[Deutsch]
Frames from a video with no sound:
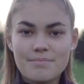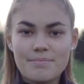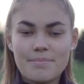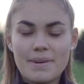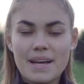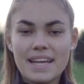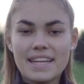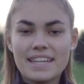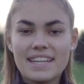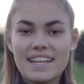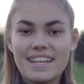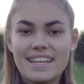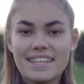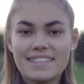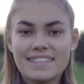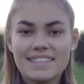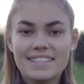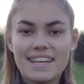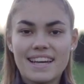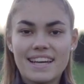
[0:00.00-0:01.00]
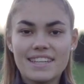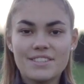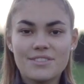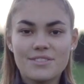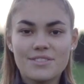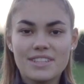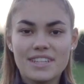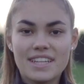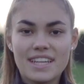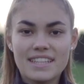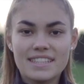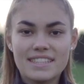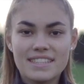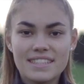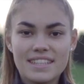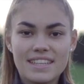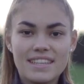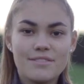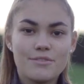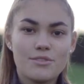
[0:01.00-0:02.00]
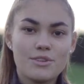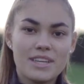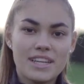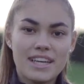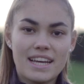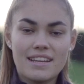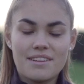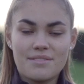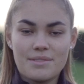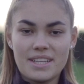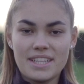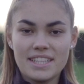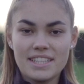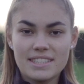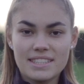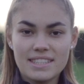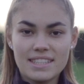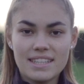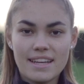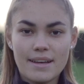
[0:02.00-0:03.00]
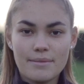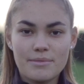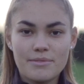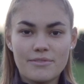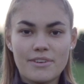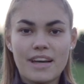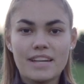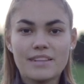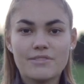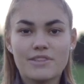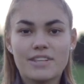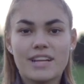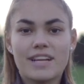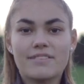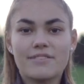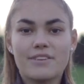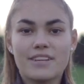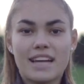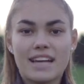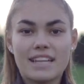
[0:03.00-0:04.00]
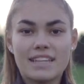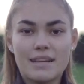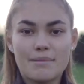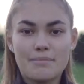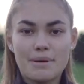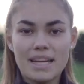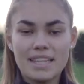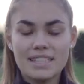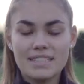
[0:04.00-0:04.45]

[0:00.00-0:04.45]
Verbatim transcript: Bei der letzten Reitstunde jetzt, wo ihr gerade am Ende gesehen habt, war ich von Anfang an dabei.